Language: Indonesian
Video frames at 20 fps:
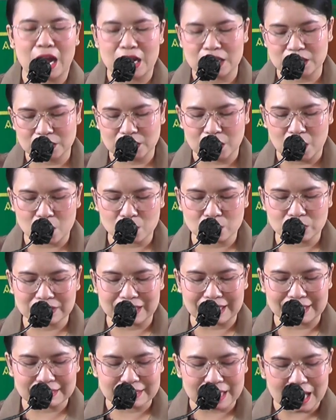atau
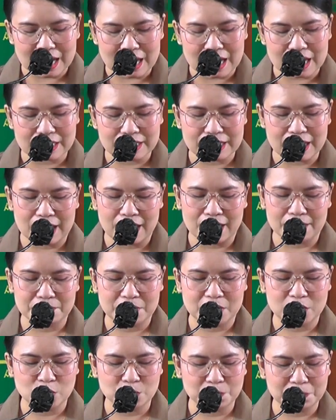tantangan
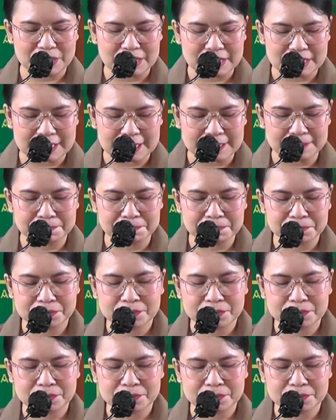dalam hidup ini,